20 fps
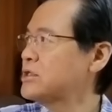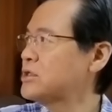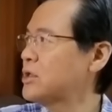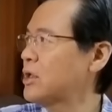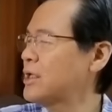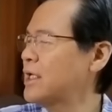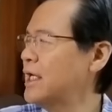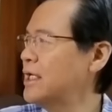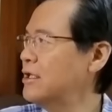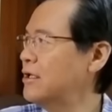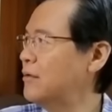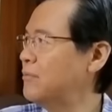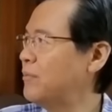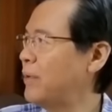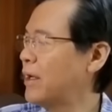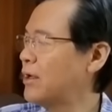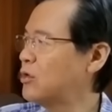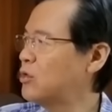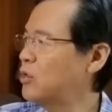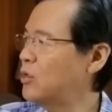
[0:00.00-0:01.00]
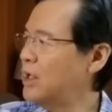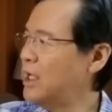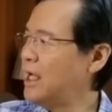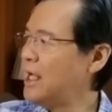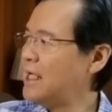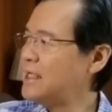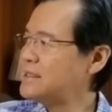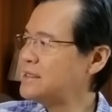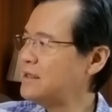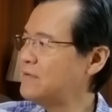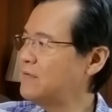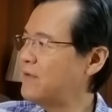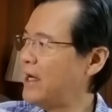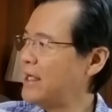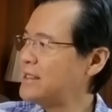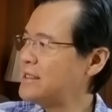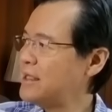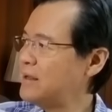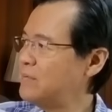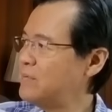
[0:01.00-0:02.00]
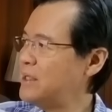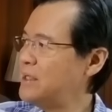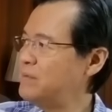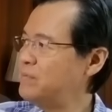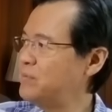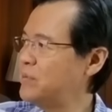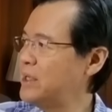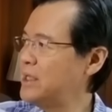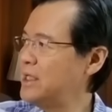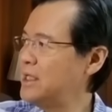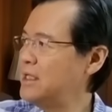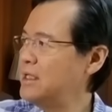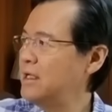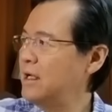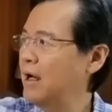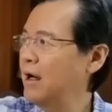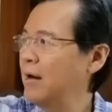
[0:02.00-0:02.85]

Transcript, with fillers: So, yan. Oh. Pagkulang ka sa vitamin B,